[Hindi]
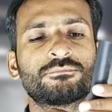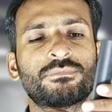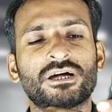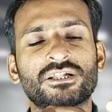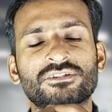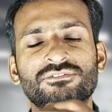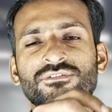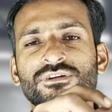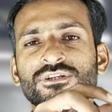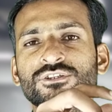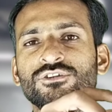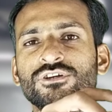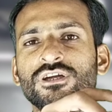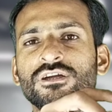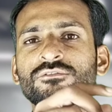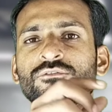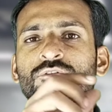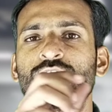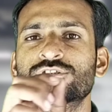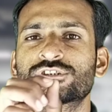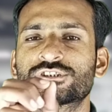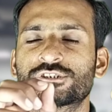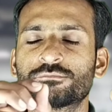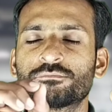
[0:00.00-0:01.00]
पासवर्ड जो है
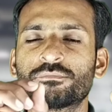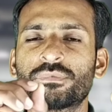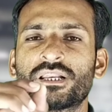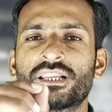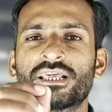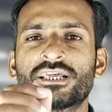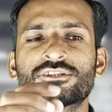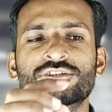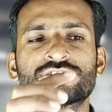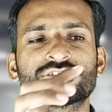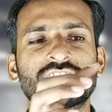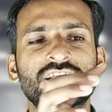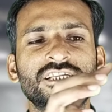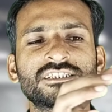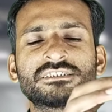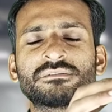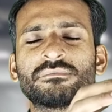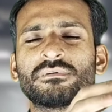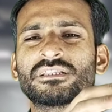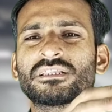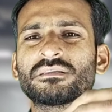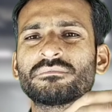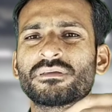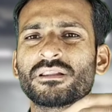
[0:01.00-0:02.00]
वो सिंपल है तो जाहिर सी
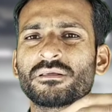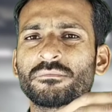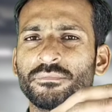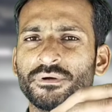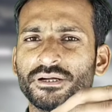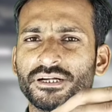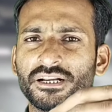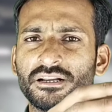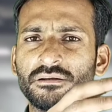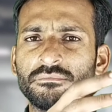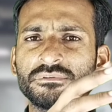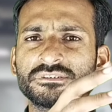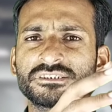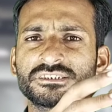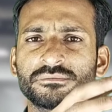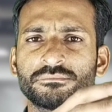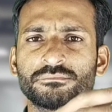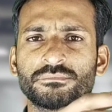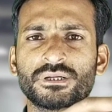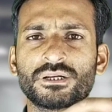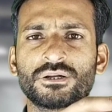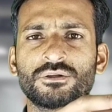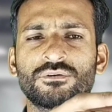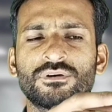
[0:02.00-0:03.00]
बात है मेरा पैटर्न भी
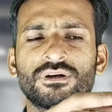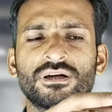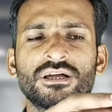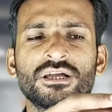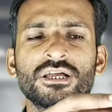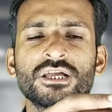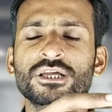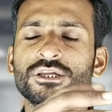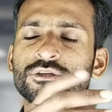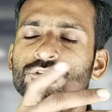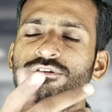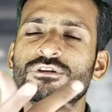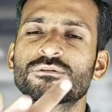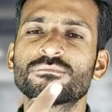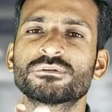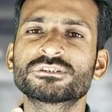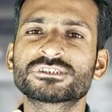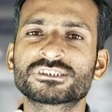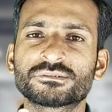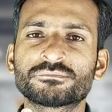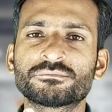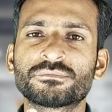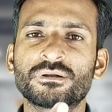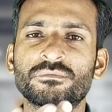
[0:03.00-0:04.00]
सिंपल होगा क्योंकि मैं
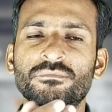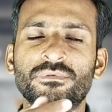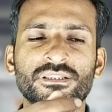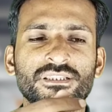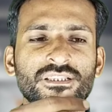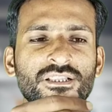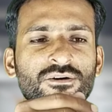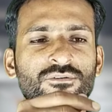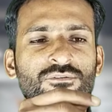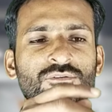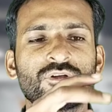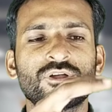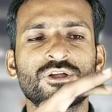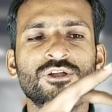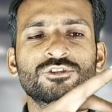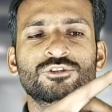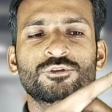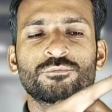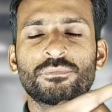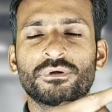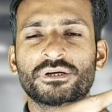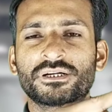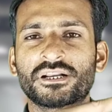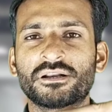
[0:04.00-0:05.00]
सिंपल बंदा हूँ
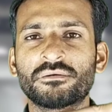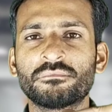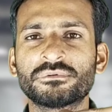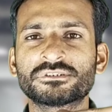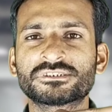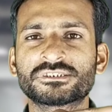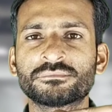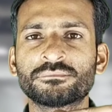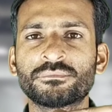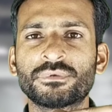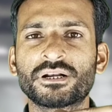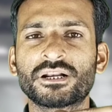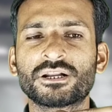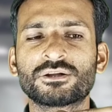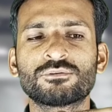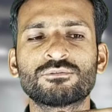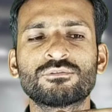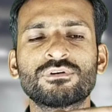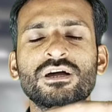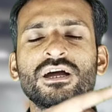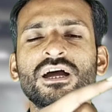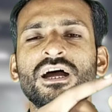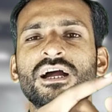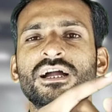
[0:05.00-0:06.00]
तो पैटर्न भी सिंपल
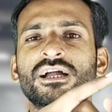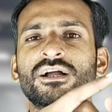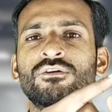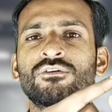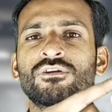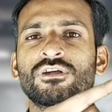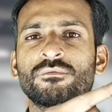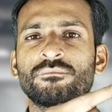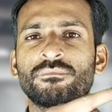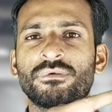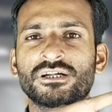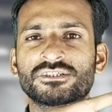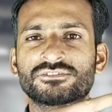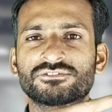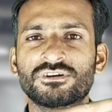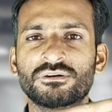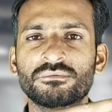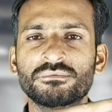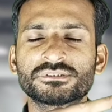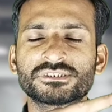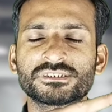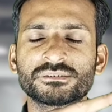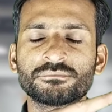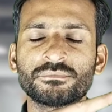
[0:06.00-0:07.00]
रखूंगा अकाउंट का पासवर्ड
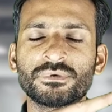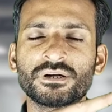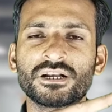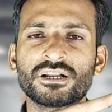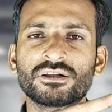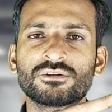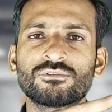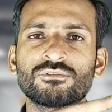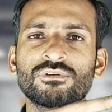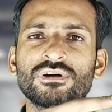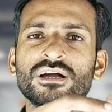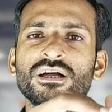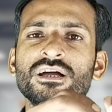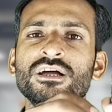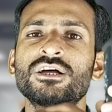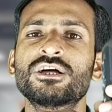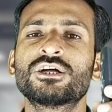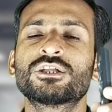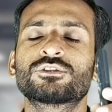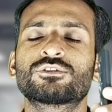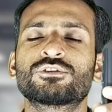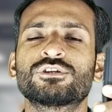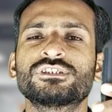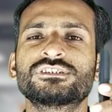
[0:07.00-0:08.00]
भी सिंपल रखूंगा
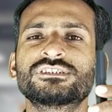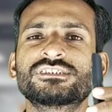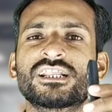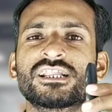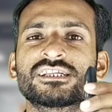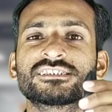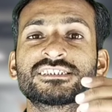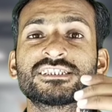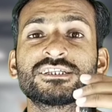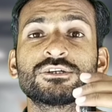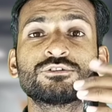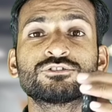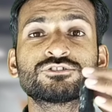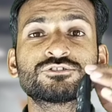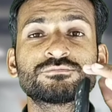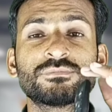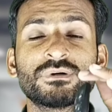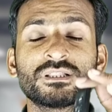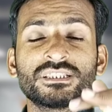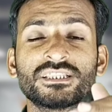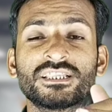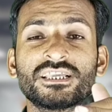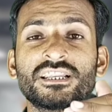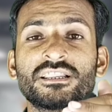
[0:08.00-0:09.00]
तो इस तरह से उस
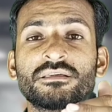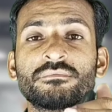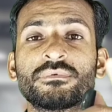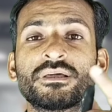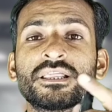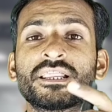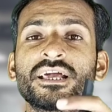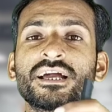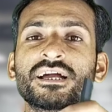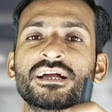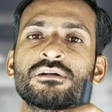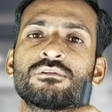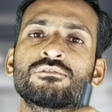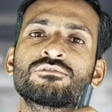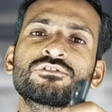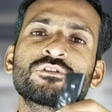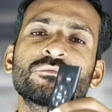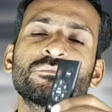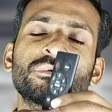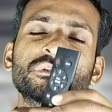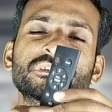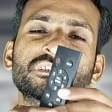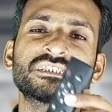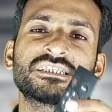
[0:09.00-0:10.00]
बंदे ने मेरे अकाउंट से
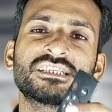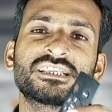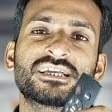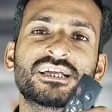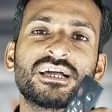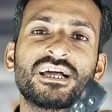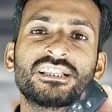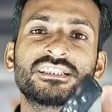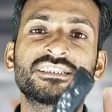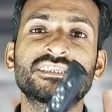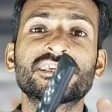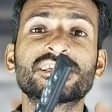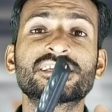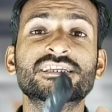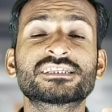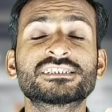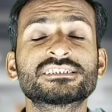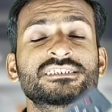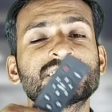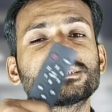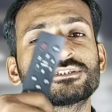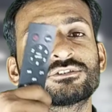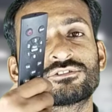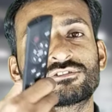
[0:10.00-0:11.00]
पैसे निकाल दिए
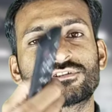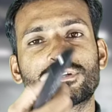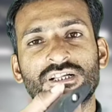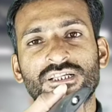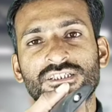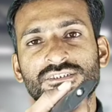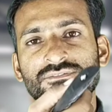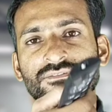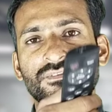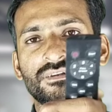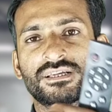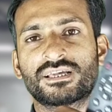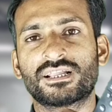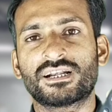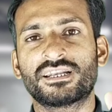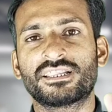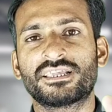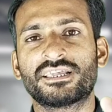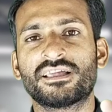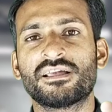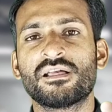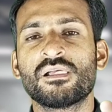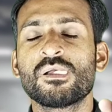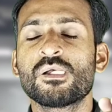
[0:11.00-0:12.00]
किसी को ट्रांसफ़र कर
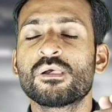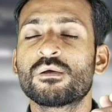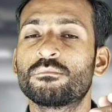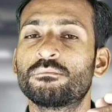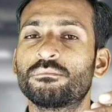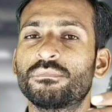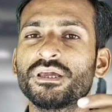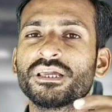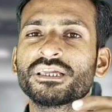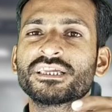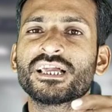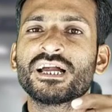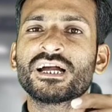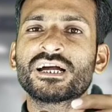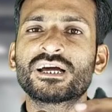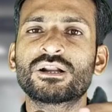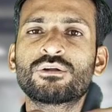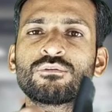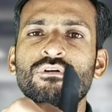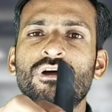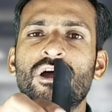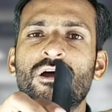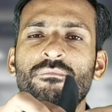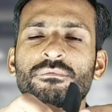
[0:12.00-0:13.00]
लिए मैं क्या
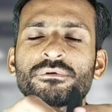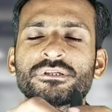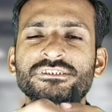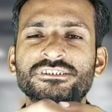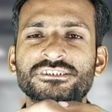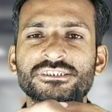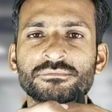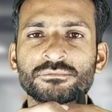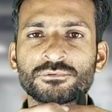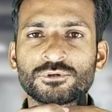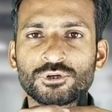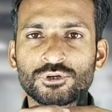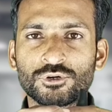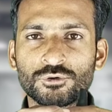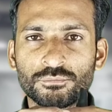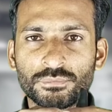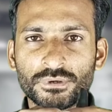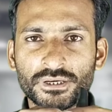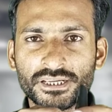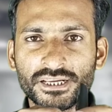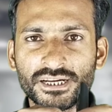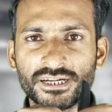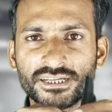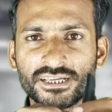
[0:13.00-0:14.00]
करूंगा अपनी सिम को
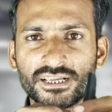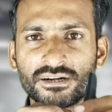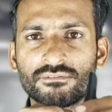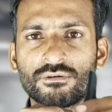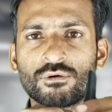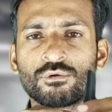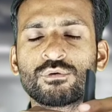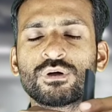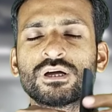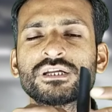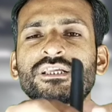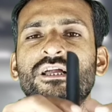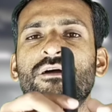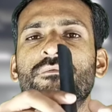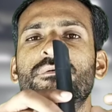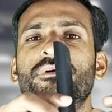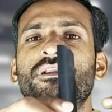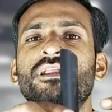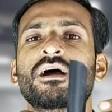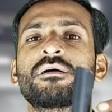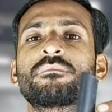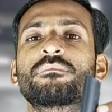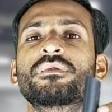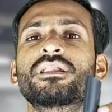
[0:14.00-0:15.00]
डुप्लीकेट करवाऊंगा या
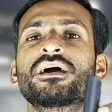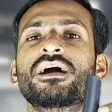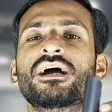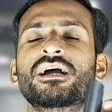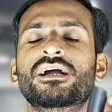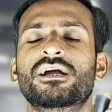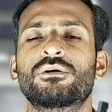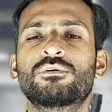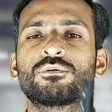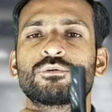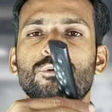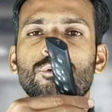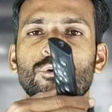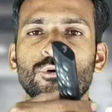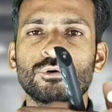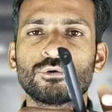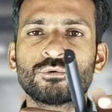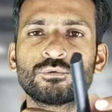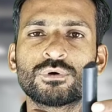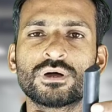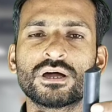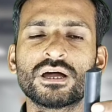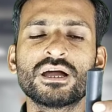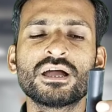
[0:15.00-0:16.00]
फिर अपना अकाउंट
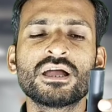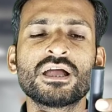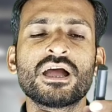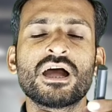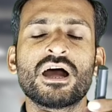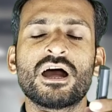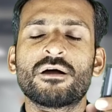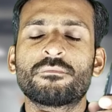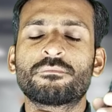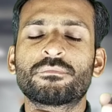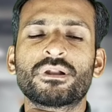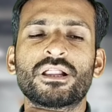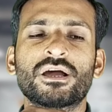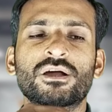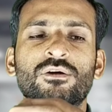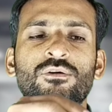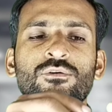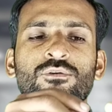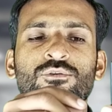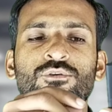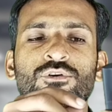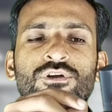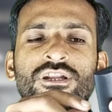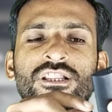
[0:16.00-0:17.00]
खोलूंगा अपना
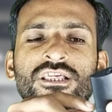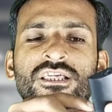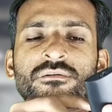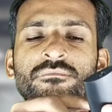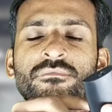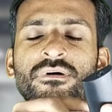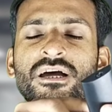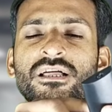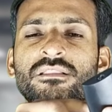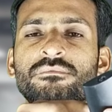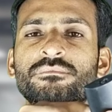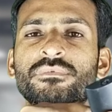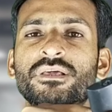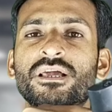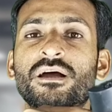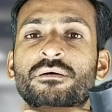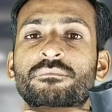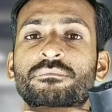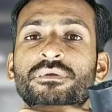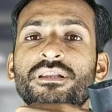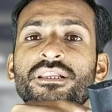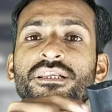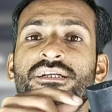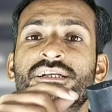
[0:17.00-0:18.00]
अकाउंट खोलने के बाद मैं
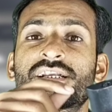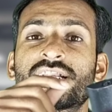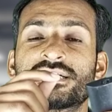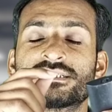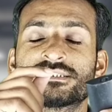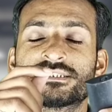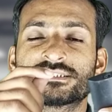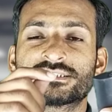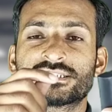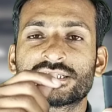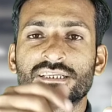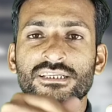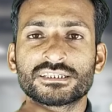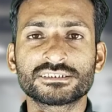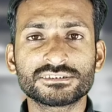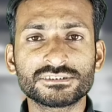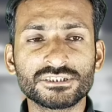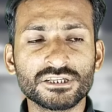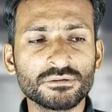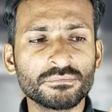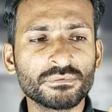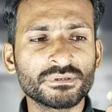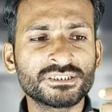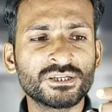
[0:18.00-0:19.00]
अपने ट्रांजेक्शन
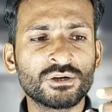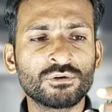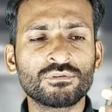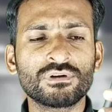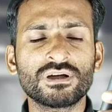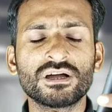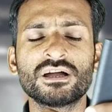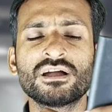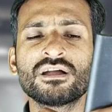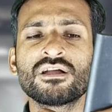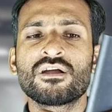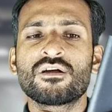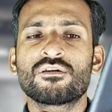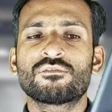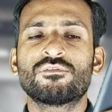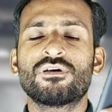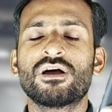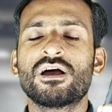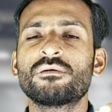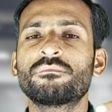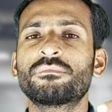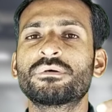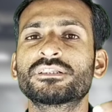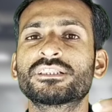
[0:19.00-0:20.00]
हिस्ट्री में जाऊंगा
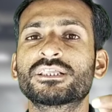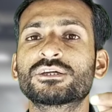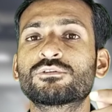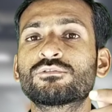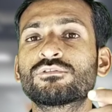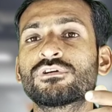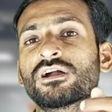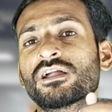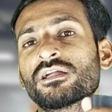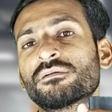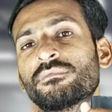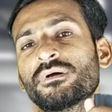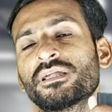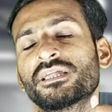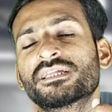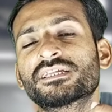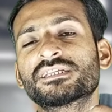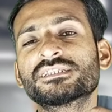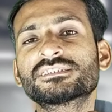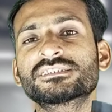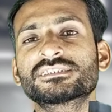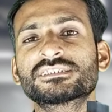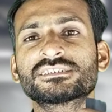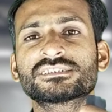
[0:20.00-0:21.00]
वहां पर देखूंगा कि भाई
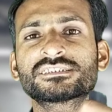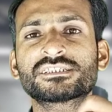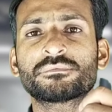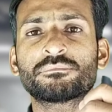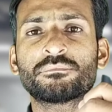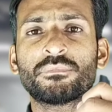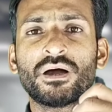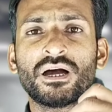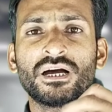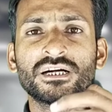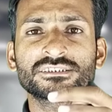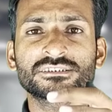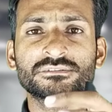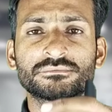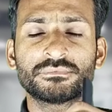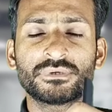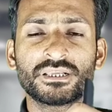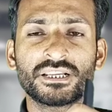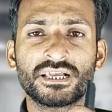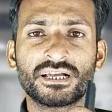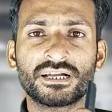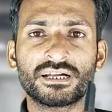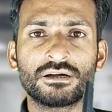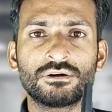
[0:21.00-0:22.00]
किस किस के पास
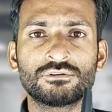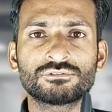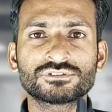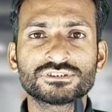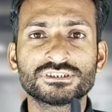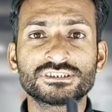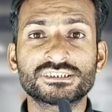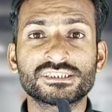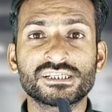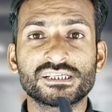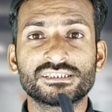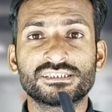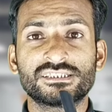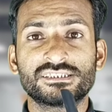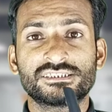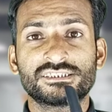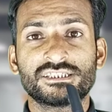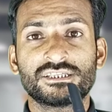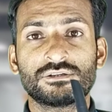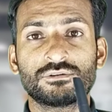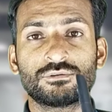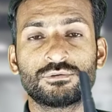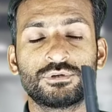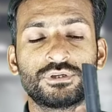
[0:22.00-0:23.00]
मेरे अकाउंट से
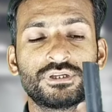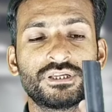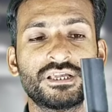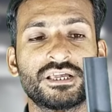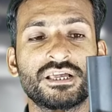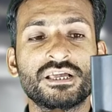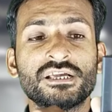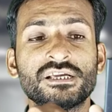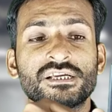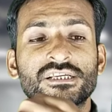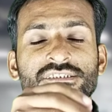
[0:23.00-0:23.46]
ट्रांजेक्शन हुई है